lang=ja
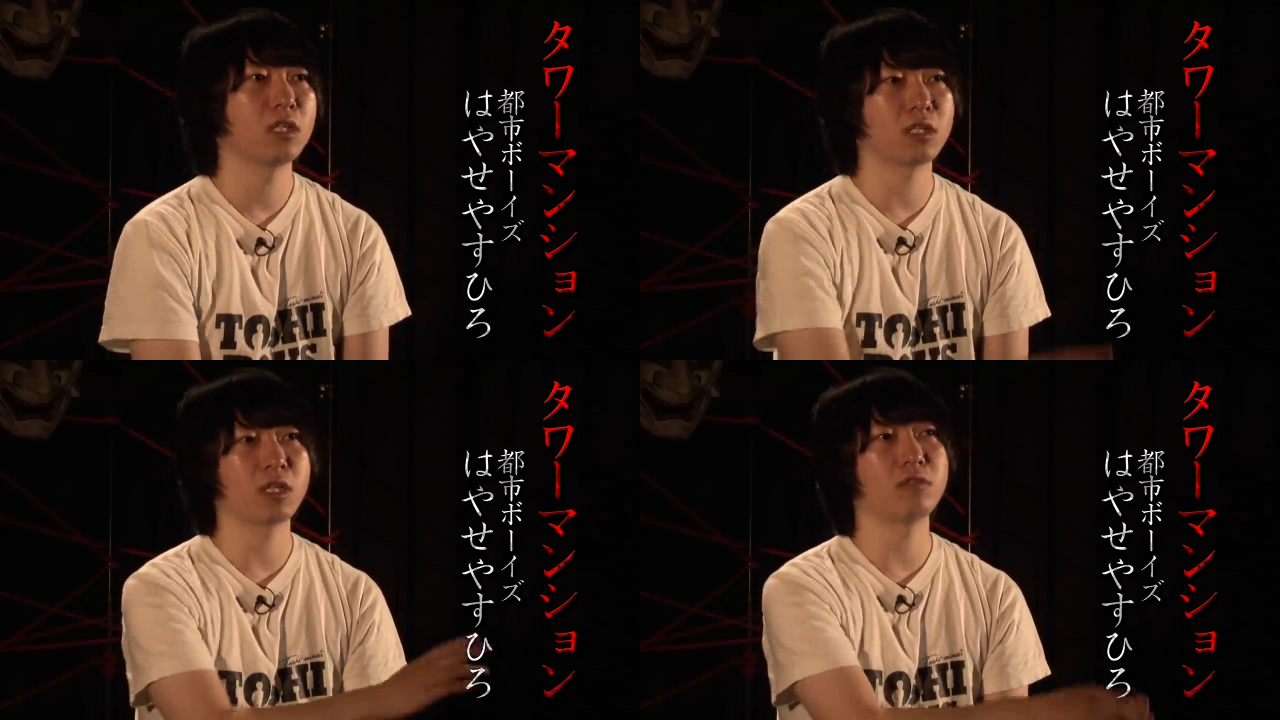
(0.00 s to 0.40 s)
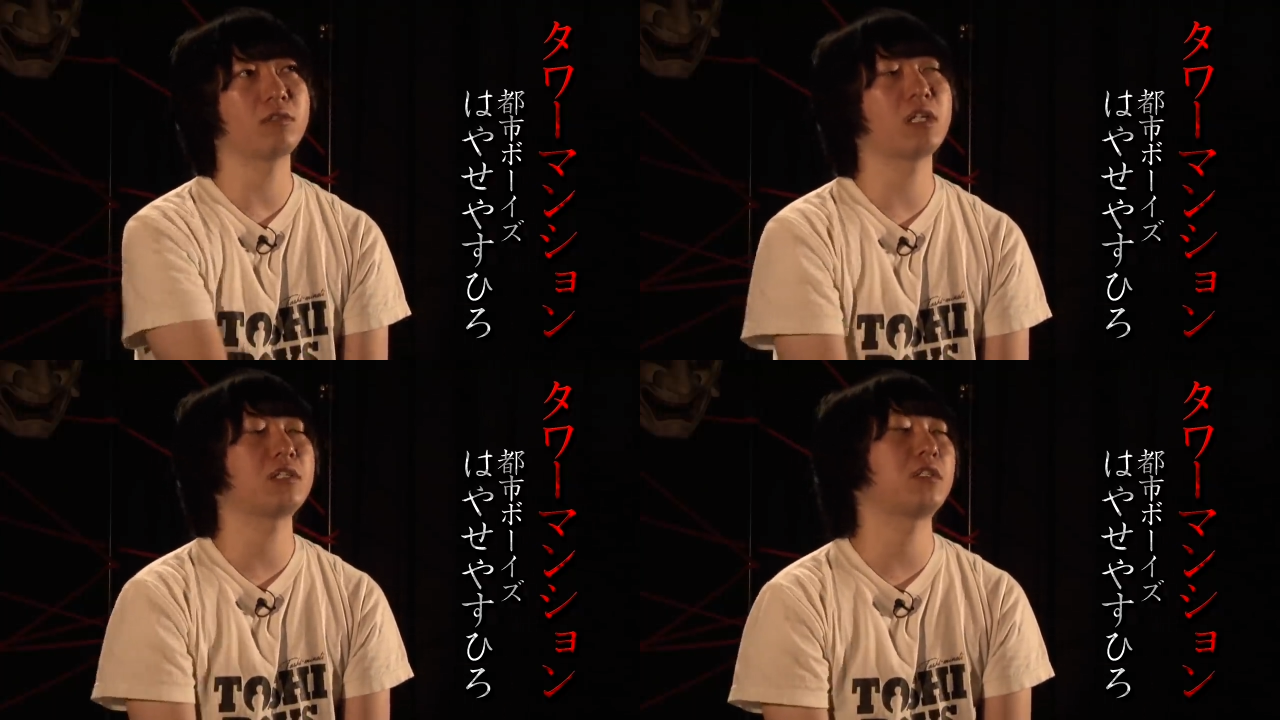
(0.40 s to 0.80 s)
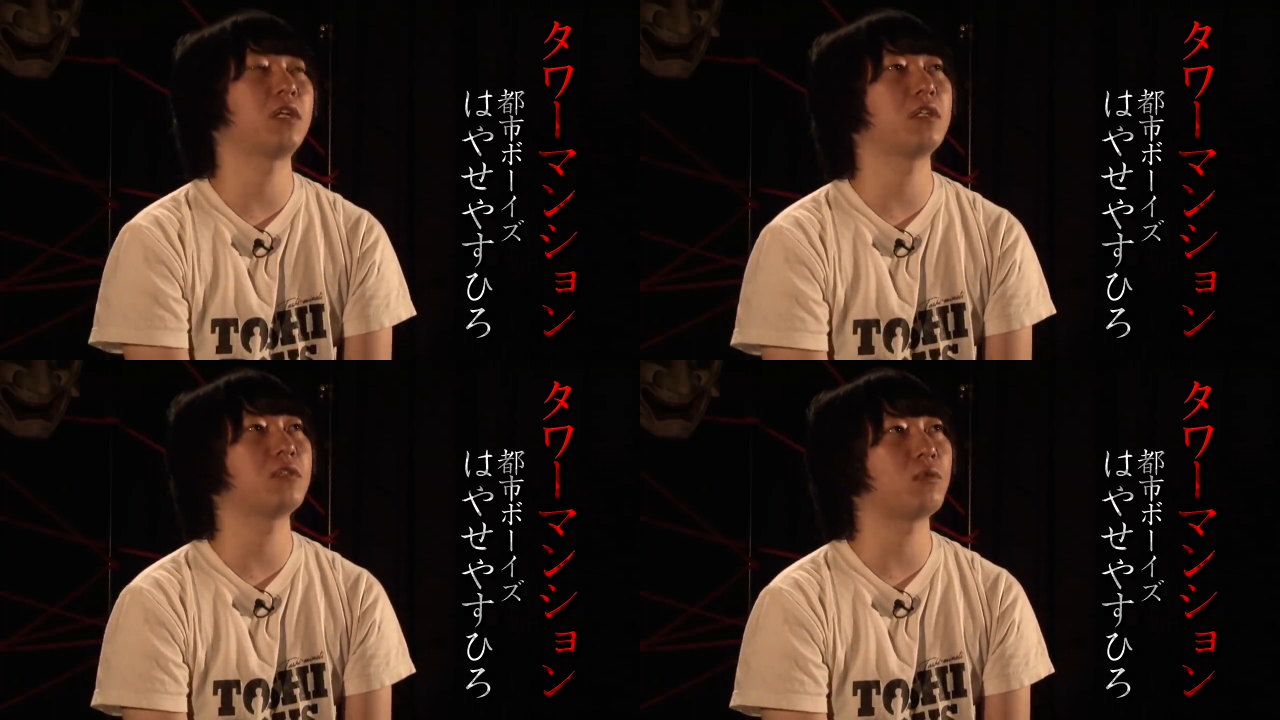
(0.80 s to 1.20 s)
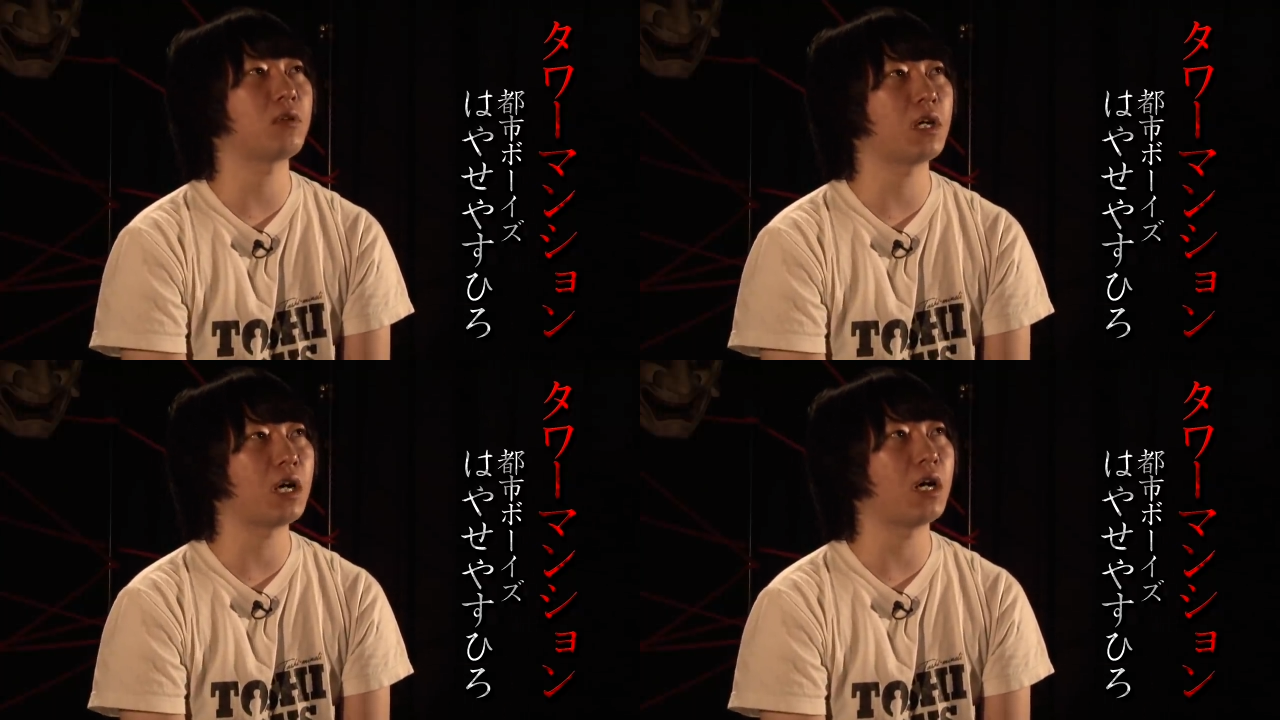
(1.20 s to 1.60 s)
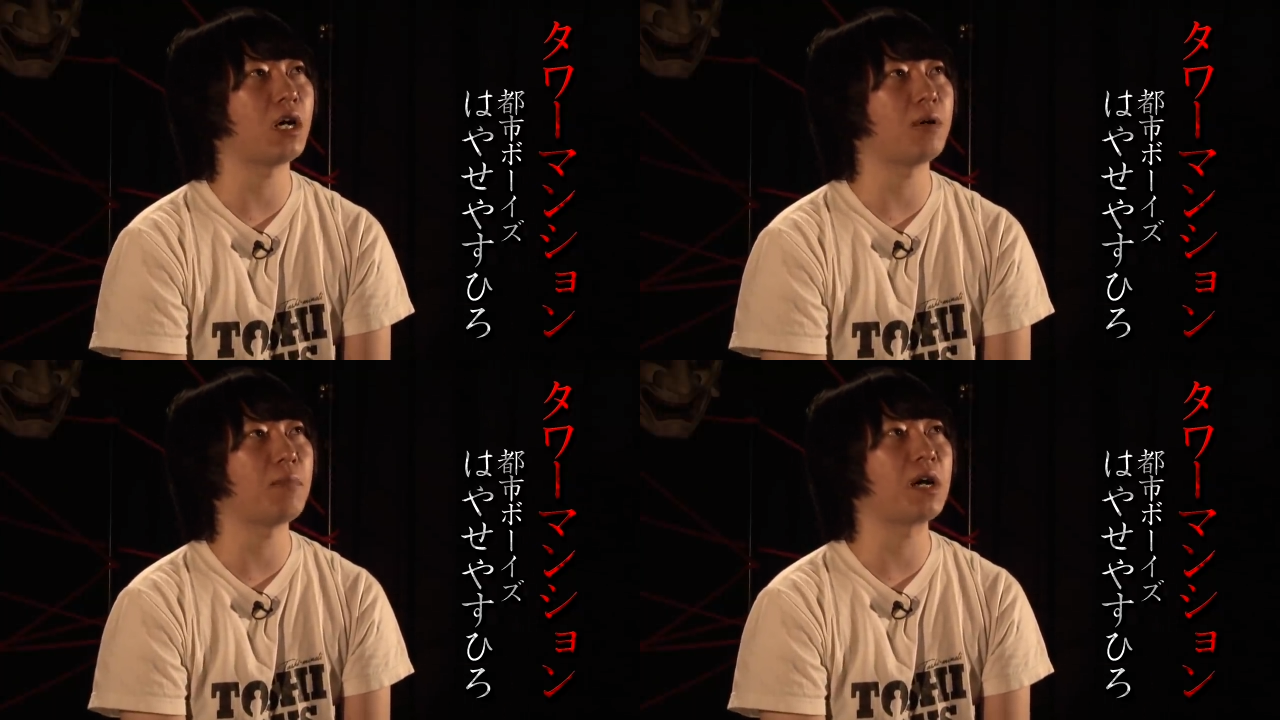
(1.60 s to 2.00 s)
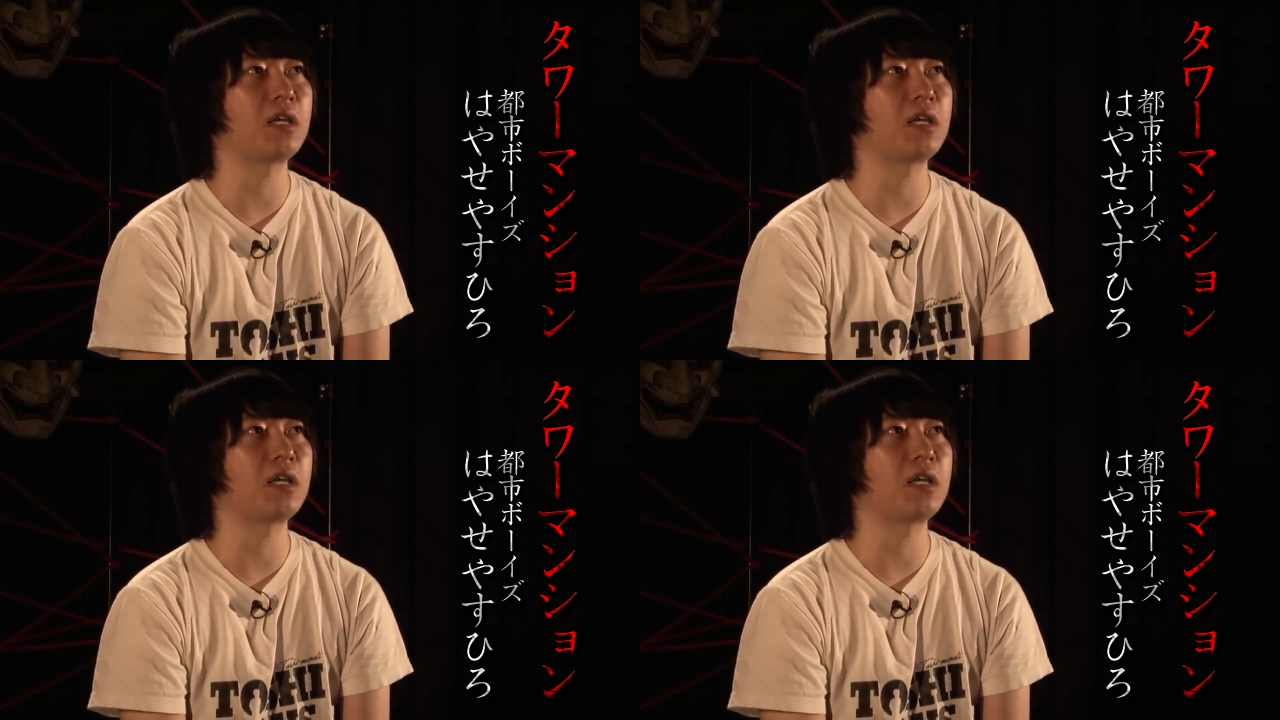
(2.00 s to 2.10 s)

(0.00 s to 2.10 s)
企画出したりとか、